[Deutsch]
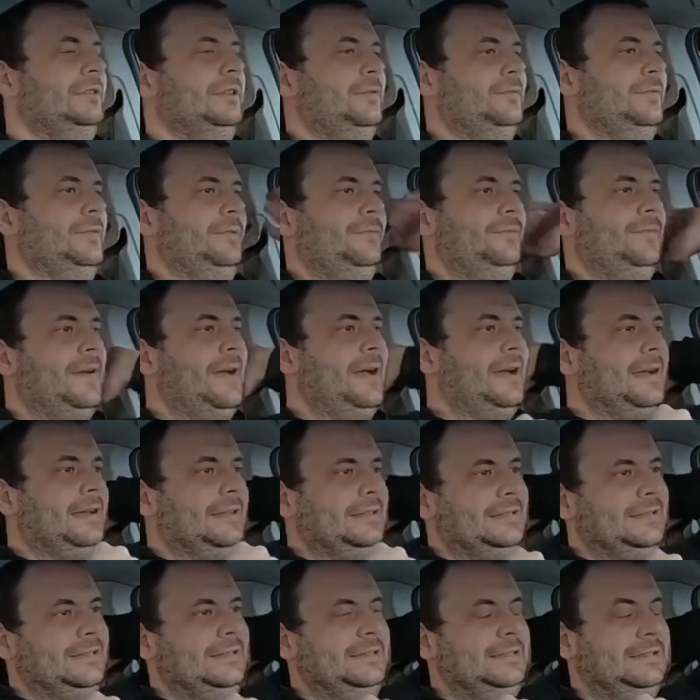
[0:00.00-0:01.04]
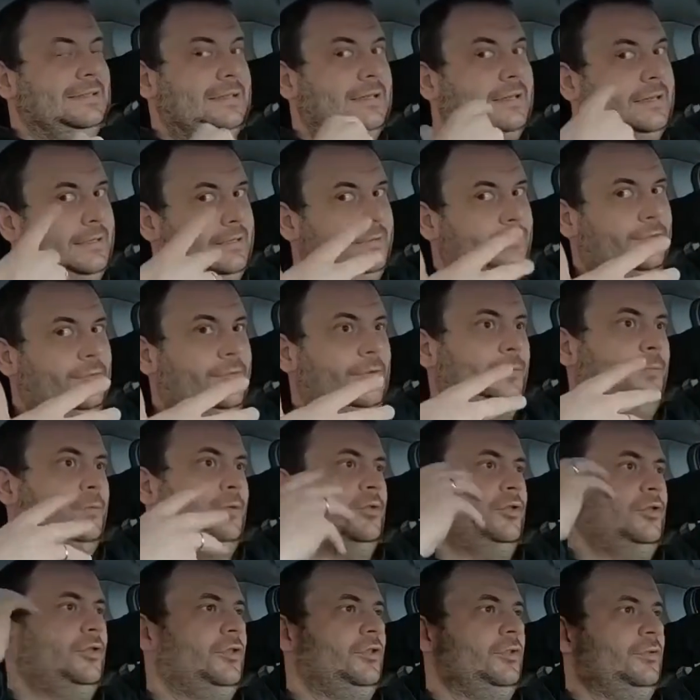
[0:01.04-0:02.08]
auf den Fahrersitz in unsere
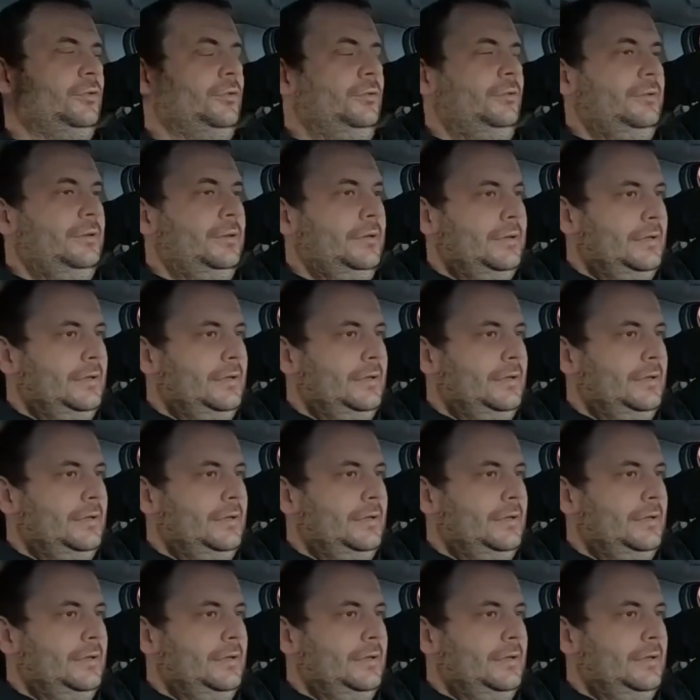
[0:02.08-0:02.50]
Position,